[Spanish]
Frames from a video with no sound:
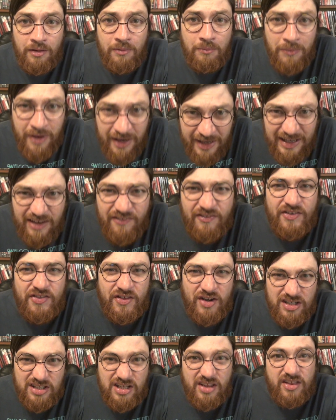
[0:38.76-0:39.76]
¿Veis qué
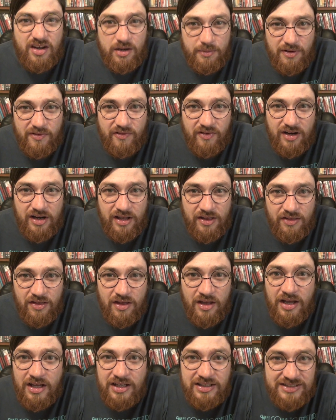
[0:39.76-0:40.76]
fácil es hacerme feliz?
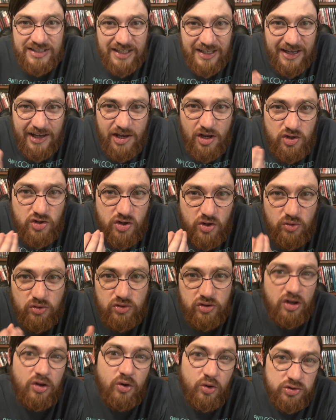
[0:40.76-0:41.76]
Si es que yo soy un
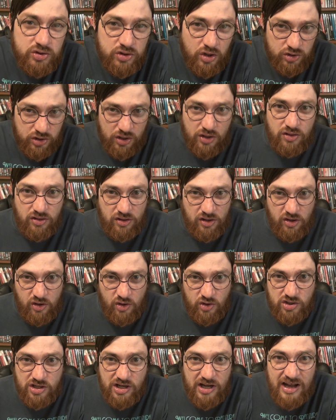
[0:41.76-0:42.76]
tío de gustos sencillos.